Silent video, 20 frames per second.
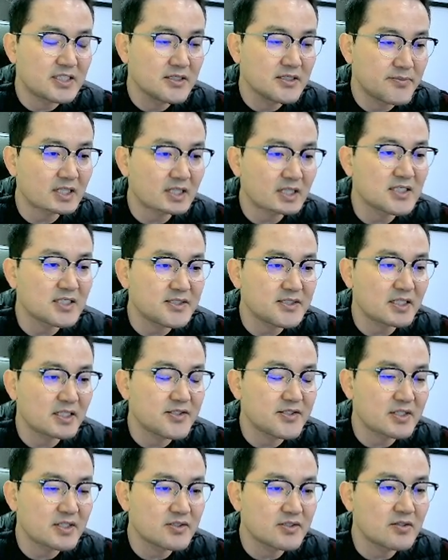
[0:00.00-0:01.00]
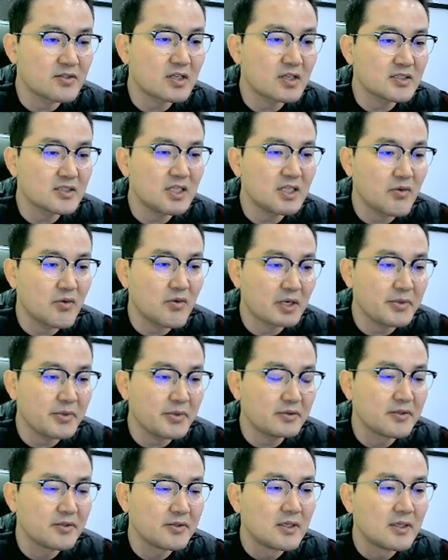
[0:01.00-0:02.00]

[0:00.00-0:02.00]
지방자치단체장 선거가 끝나고 나면